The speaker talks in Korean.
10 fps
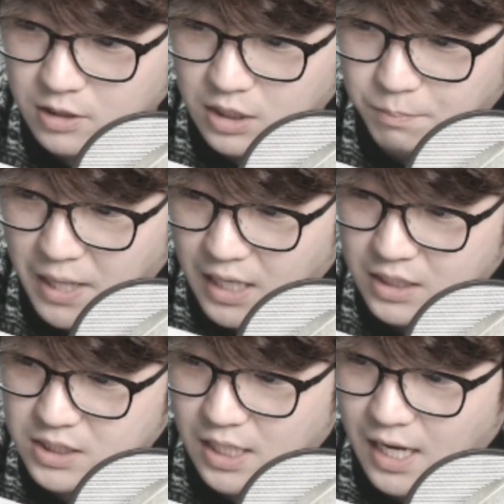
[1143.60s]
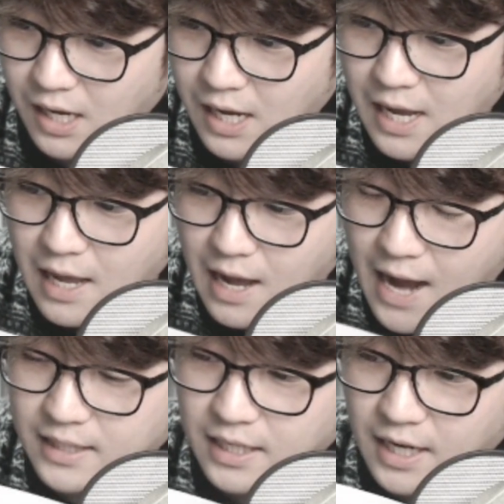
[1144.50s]
이 페이지에
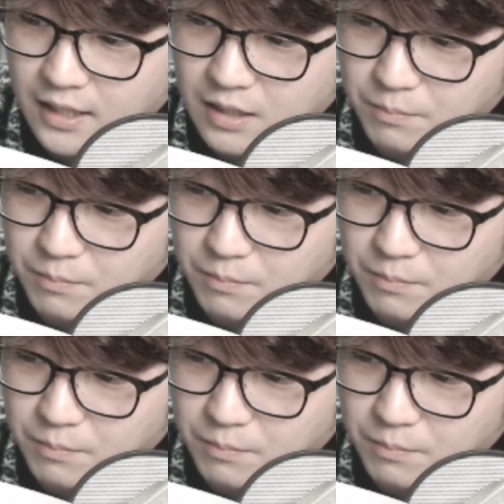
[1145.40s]
하단에 있는